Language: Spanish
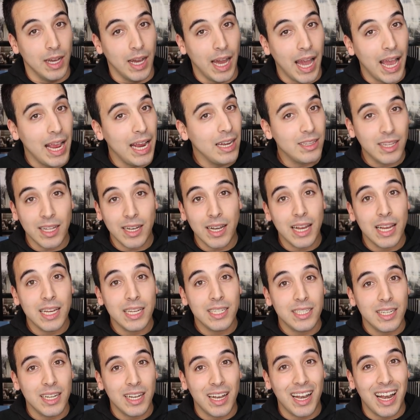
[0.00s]
Ahí
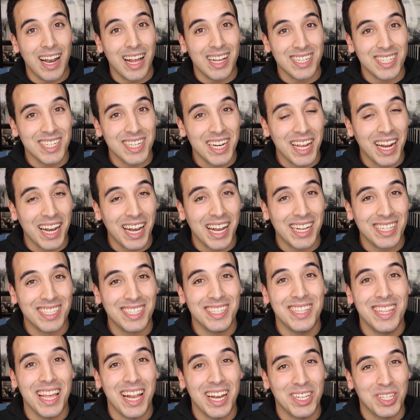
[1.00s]
tenéis las
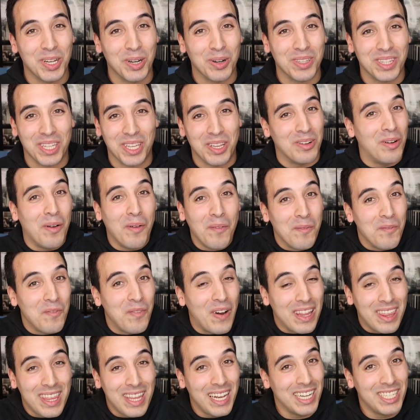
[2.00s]
reglas del sorteo.
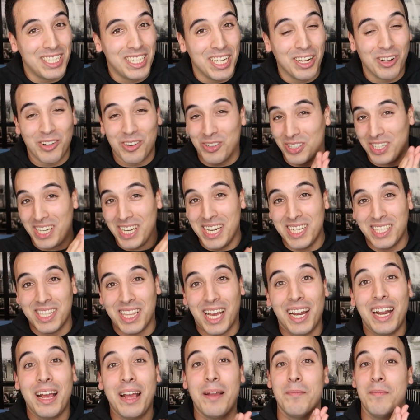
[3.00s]
Fáciles, chicos.
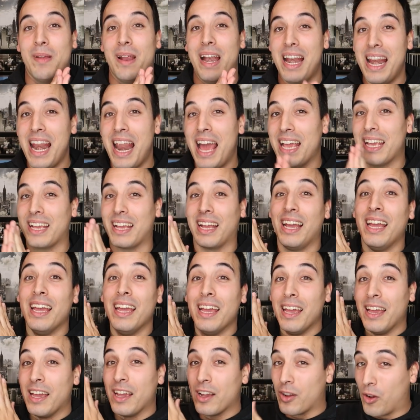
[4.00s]
Instagram, like,
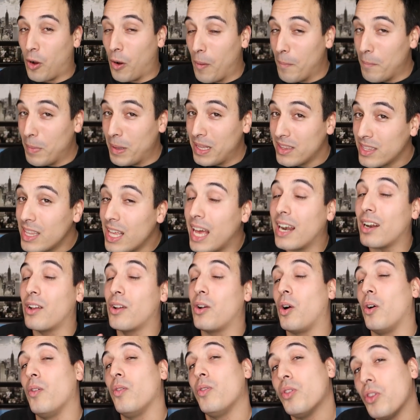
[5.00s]
comentar
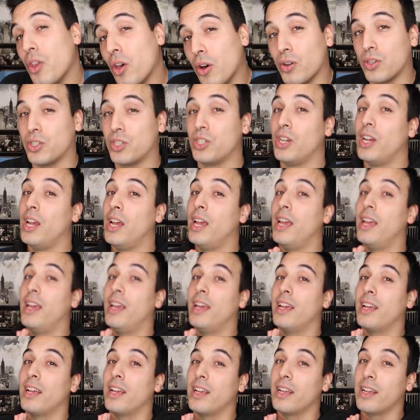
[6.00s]
con dos
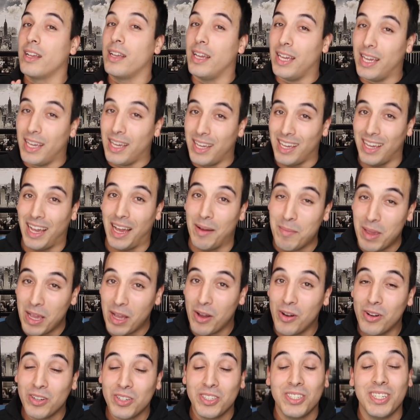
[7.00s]
eh,
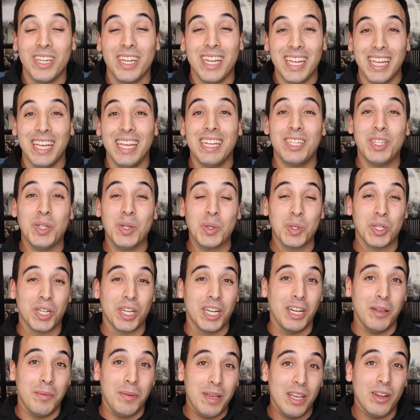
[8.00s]
amigos y
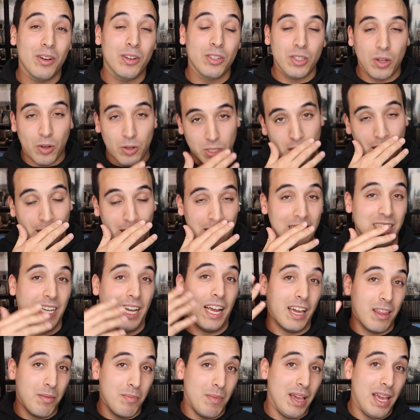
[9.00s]
suscribíos, o sea, y
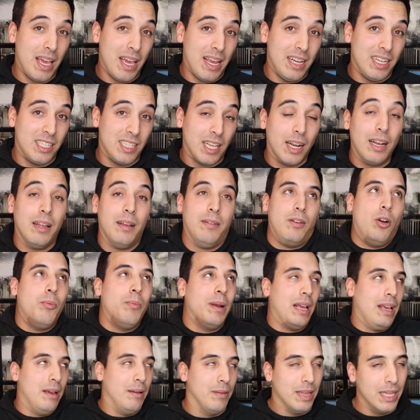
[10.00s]
seguirme en Instagram.
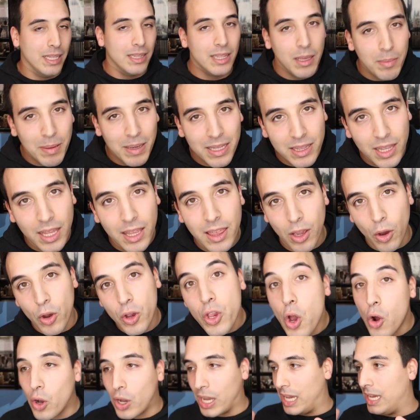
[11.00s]
Hombre, evidentemente digo
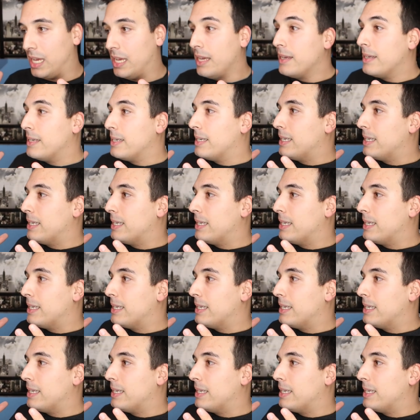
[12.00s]
yo que